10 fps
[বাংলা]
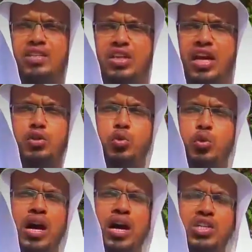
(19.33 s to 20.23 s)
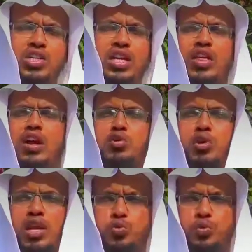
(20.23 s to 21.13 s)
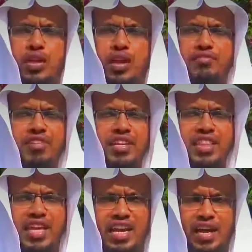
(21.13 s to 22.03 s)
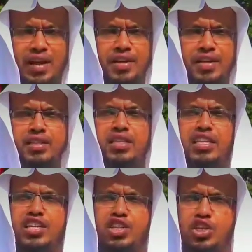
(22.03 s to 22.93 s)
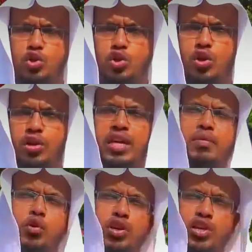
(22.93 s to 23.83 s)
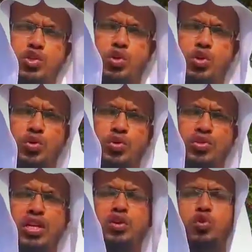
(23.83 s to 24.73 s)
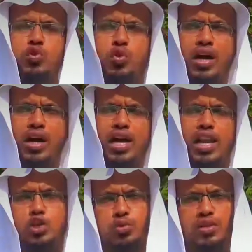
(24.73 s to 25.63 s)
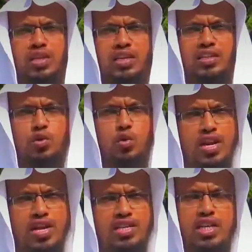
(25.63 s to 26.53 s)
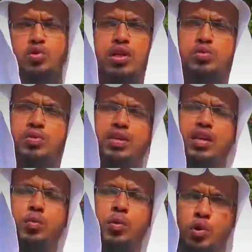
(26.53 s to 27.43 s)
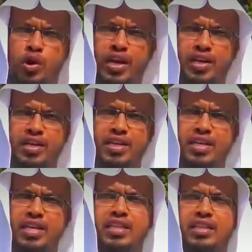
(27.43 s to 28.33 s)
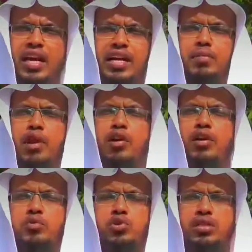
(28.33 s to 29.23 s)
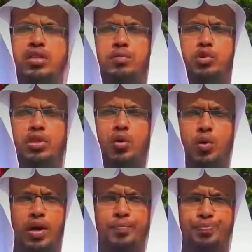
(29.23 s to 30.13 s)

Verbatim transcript: যার দোয়া সাধারণত আল্লাহ সুমাতালা ফিরিয়ে দেন না তিনি নিজের জন্য কিংবা অন্যের জন্য যে কোনো দোয়া আল্লাহ সুমাতালার কাছে করলেই সে দোয়া আল্লাহ সুমাতালা কবুল করেন তাকে বলা হয় মুস্তাজাবুদ্দাওয়া